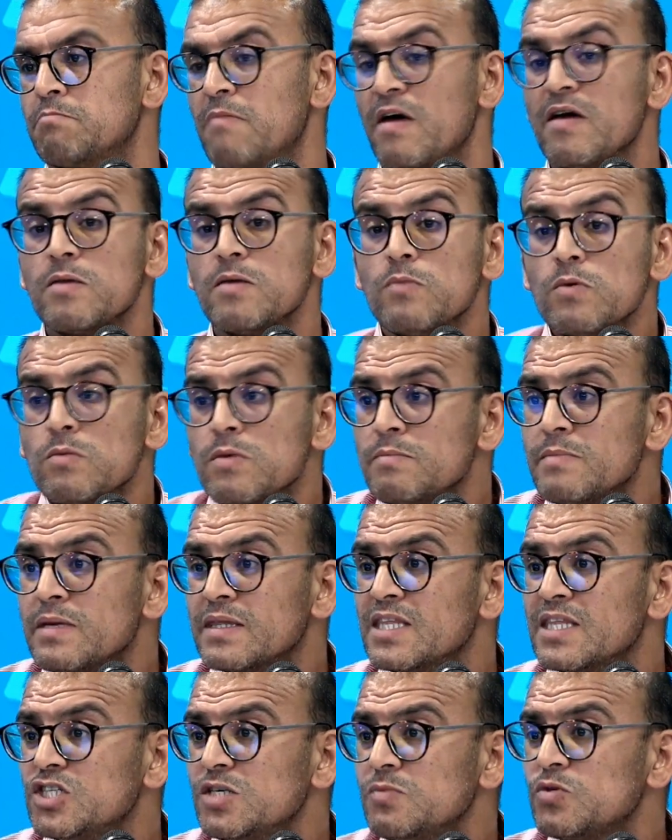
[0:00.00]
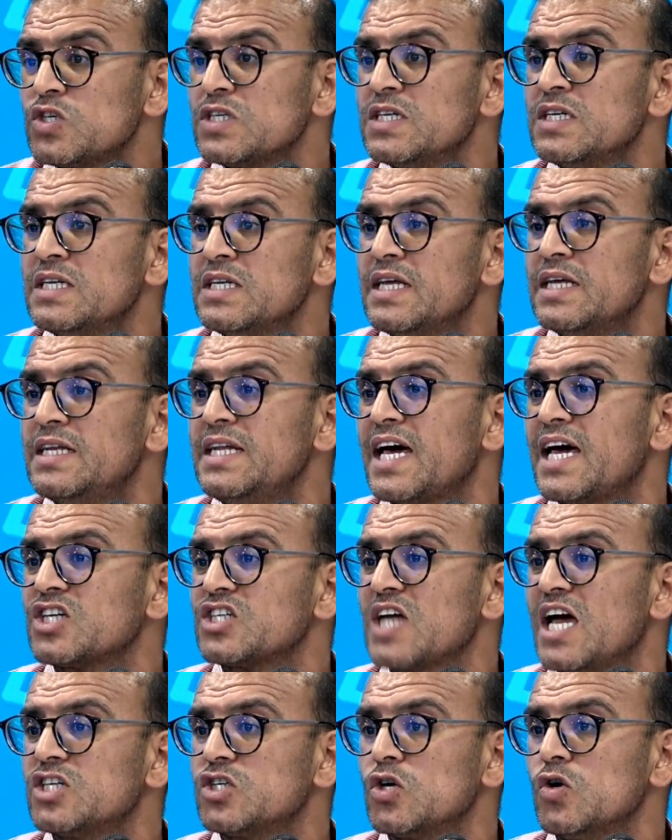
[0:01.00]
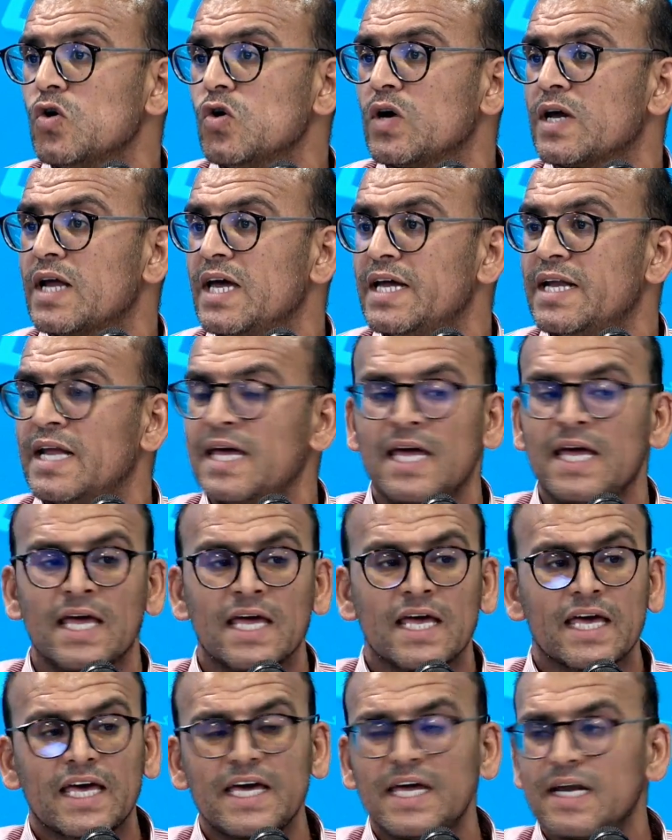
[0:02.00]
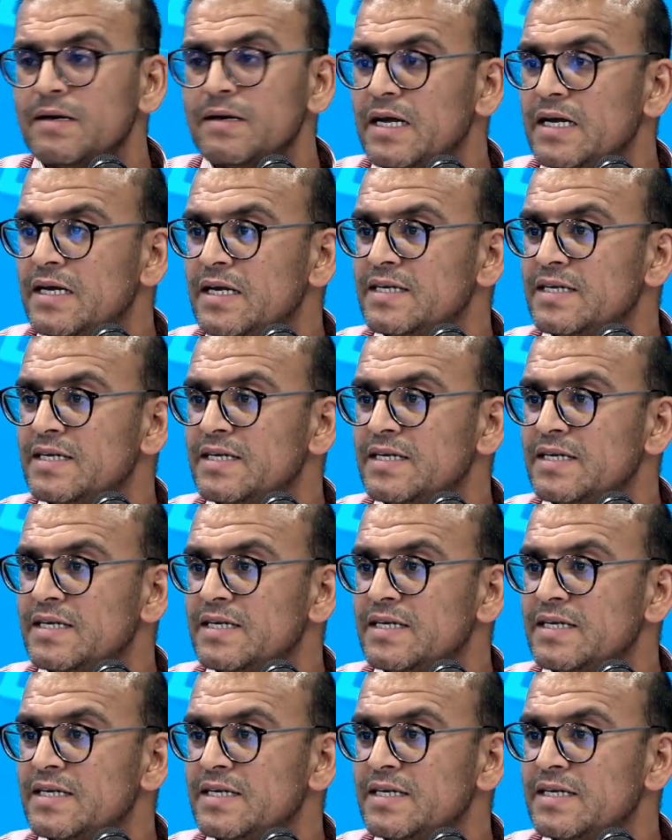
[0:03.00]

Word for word: ما, ما, ما تنجمش نناقش حاجه اخرى انا غير